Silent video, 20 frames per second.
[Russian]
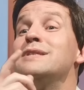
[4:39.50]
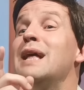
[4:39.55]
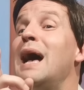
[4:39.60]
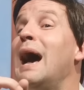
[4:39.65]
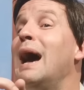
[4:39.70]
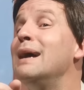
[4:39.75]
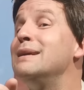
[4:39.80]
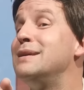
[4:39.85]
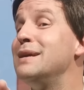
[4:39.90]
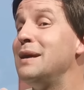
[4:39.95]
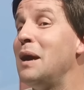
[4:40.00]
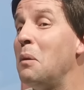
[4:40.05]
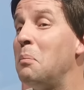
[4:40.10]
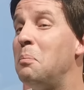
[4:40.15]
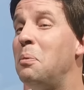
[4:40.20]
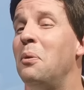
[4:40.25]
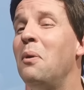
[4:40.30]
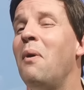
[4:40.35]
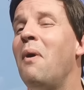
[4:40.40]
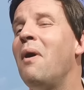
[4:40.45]
знаете, я
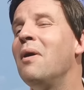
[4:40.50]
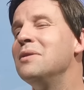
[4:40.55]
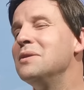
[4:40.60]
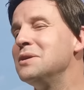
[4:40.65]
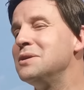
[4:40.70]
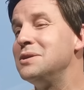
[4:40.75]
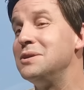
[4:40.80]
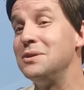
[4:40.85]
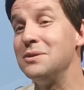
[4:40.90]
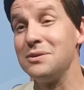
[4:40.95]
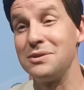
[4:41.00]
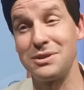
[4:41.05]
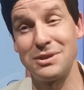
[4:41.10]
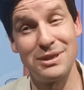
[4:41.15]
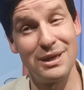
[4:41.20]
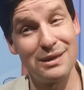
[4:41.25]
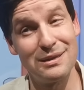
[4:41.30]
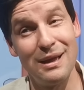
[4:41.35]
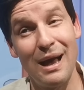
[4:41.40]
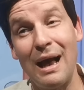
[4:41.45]
полностью
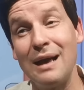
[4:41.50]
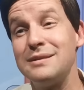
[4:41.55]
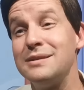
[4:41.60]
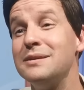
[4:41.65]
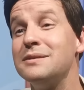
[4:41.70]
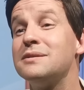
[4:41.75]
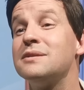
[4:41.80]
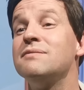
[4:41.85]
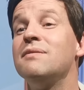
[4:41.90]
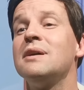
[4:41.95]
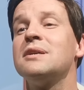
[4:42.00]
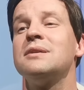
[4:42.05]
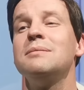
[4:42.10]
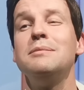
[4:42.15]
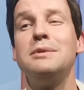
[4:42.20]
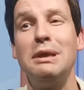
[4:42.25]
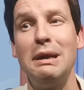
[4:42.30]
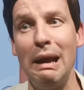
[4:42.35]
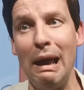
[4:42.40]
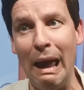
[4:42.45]
согласен с
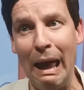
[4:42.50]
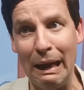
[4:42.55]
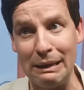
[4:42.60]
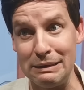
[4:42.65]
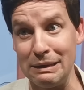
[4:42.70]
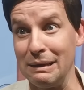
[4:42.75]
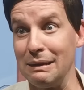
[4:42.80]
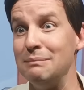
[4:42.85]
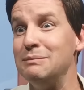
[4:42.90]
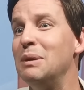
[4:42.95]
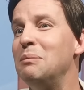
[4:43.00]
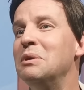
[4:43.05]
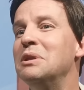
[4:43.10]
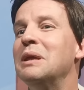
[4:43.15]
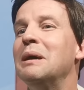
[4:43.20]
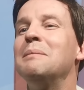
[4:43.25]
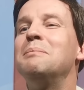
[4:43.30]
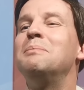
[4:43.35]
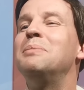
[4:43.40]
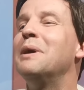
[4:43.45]
вашим тренером.
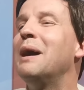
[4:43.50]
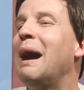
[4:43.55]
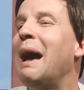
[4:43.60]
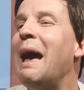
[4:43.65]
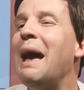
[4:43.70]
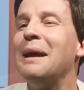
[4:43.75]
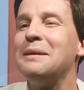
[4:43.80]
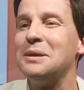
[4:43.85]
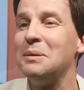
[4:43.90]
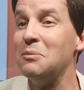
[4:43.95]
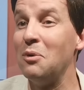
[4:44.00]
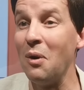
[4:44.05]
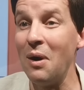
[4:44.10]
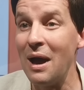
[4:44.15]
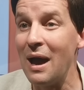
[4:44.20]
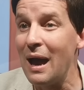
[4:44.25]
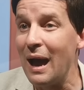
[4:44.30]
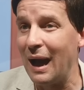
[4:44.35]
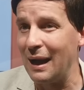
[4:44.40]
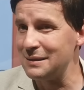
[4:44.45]
Именно
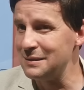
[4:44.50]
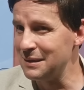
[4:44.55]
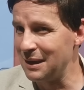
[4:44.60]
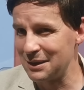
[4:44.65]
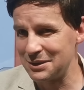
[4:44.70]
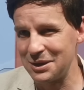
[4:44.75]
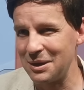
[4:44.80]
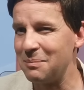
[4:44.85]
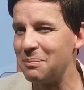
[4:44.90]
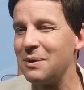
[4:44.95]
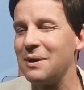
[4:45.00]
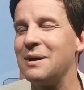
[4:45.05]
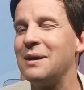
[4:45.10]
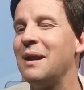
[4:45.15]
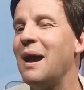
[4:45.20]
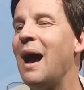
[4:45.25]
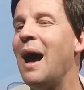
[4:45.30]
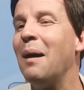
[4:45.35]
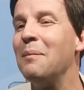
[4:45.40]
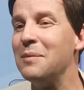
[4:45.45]
поэтому от нашей
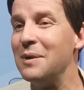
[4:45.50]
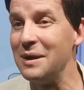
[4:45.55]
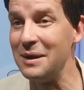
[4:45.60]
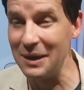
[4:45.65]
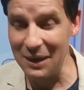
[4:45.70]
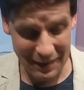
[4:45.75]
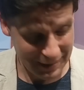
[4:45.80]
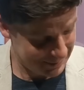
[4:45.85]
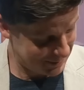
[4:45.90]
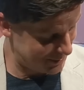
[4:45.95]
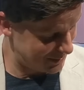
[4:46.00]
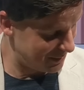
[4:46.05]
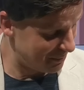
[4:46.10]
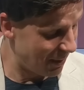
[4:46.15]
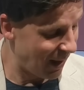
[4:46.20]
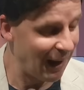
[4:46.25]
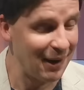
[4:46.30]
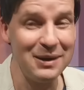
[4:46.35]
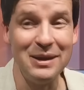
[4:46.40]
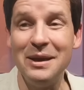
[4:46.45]
программы и от
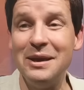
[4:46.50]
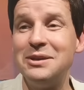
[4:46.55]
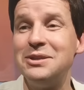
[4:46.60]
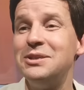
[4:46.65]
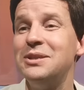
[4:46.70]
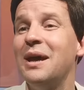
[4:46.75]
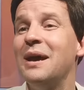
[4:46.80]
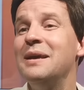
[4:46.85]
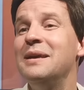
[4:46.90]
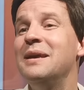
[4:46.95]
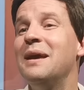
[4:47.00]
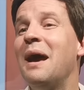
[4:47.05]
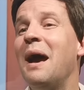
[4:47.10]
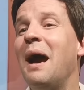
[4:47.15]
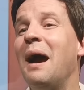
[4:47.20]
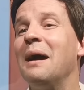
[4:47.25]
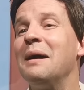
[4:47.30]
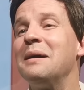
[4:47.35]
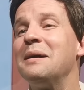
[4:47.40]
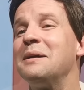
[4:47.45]
себя лично
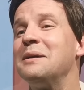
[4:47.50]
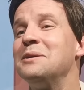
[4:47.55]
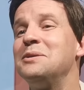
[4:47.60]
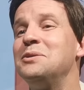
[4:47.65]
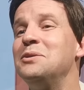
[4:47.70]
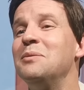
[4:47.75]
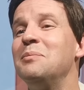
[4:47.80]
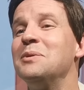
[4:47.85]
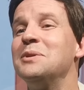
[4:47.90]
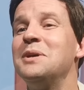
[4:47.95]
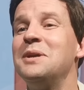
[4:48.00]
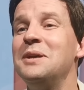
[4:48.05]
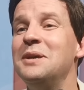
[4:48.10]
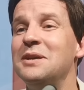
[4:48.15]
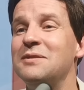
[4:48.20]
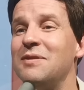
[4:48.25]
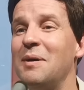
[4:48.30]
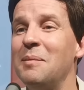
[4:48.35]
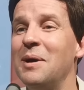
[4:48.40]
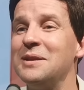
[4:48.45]
я хочу
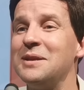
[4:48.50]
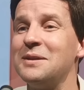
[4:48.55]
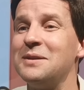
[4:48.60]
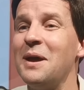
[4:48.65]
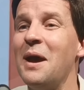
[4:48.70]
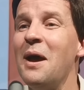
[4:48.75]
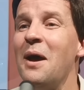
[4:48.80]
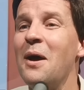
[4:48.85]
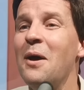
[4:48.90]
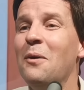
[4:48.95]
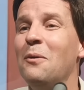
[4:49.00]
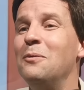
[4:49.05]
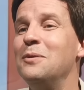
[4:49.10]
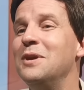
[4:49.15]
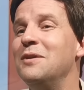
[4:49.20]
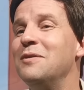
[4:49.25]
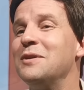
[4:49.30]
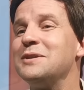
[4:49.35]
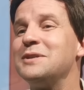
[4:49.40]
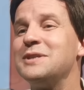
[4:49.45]
подарить вам этот
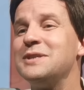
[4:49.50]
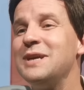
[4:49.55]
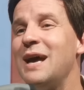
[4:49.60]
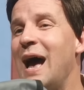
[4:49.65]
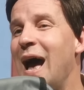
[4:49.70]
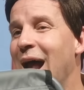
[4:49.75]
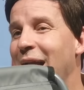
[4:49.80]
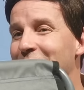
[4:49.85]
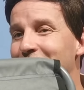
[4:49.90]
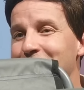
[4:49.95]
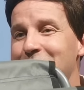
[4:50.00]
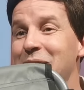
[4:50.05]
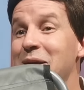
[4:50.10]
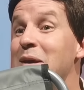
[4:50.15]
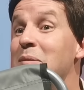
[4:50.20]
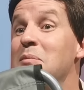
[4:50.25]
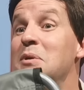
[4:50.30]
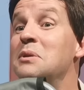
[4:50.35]
универсальный